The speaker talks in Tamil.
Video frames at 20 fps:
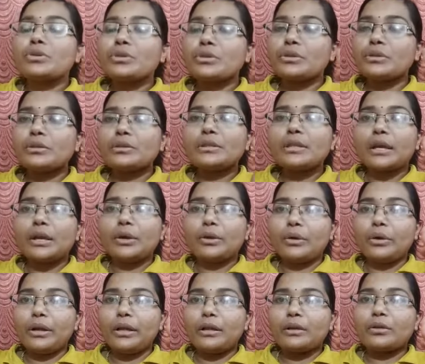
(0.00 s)
சுகரும்
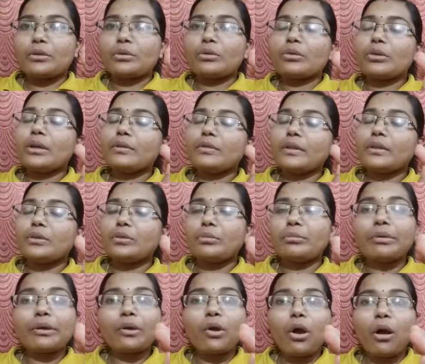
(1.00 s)
தைராய்டு இருக்கிறவங்களுக்கும் இது வந்து
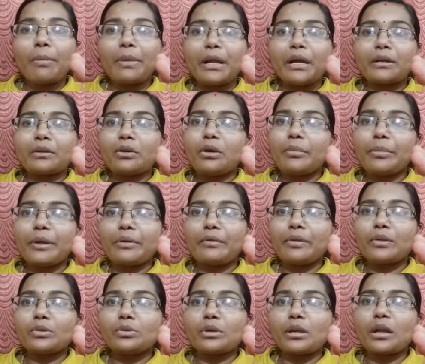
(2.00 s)
ரொம்ப காமனாக இருக்கும்
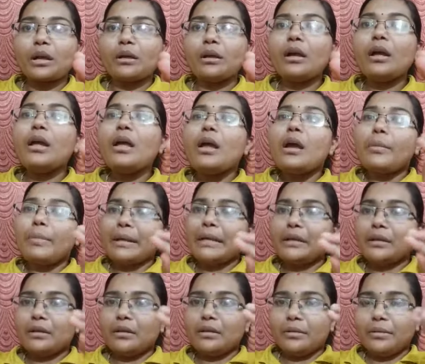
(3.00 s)
அப்படின்னு வந்து சொன்னாங்க
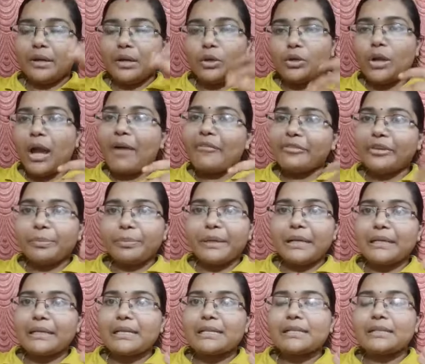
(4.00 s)
பட் ஆஃப்டர்
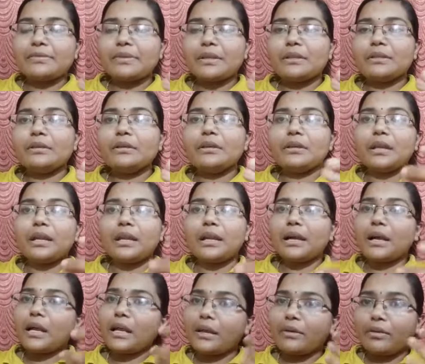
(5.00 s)
ப்ரெக்னென்ட் ப்ரெக்னென்சி வந்து
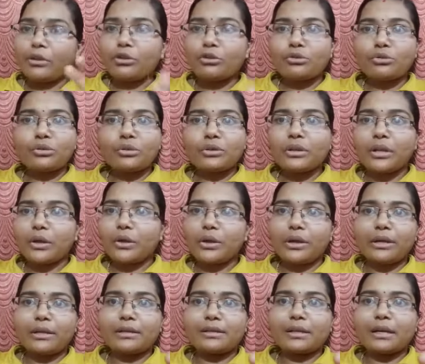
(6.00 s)
என்னன்னாக்கா எனக்கு வந்து சுகர்
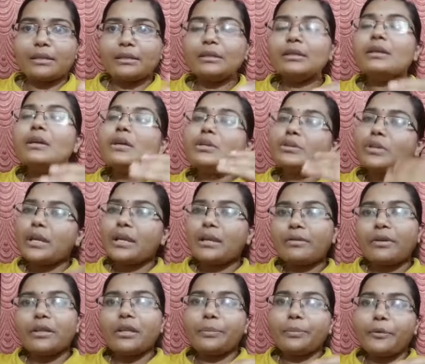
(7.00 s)
தைராய்டு இருக்காது ஸோ
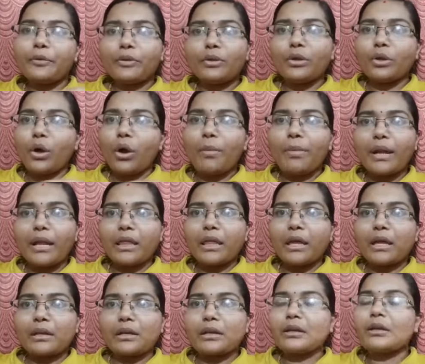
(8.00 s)
எனக்கு வந்து இப்போ வந்து நார்மலாக
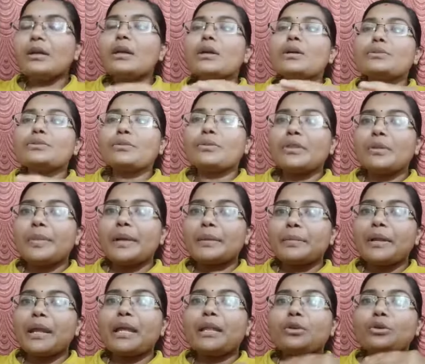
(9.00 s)
தான் இருக்குது ஸோ வந்து
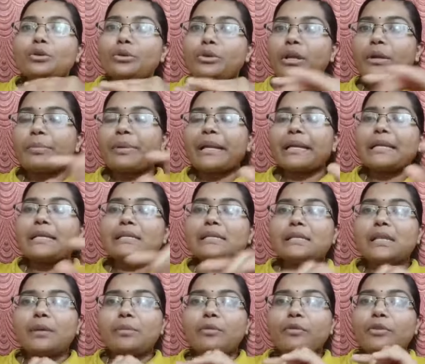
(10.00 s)
பார்த்தோம்னா இது டூரிங்
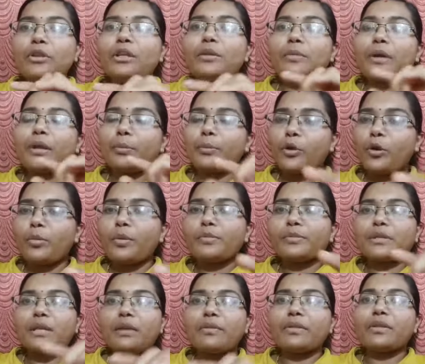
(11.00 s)
ப்ரெக்னென்சி டைமில் வந்து இது மாதிரி
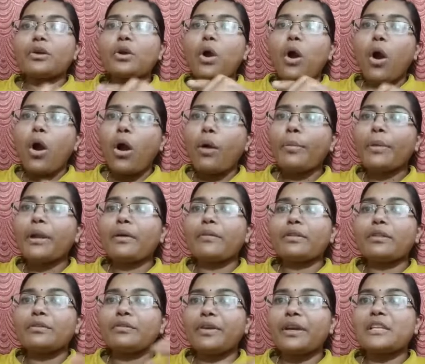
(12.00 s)
ப்ராப்ளம்ஸ் எல்லாம் வந்து காமனாக
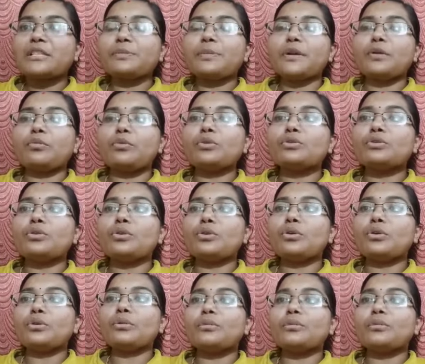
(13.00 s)
வந்து ஃபேஸ் பண்ணுவோம் ஸோ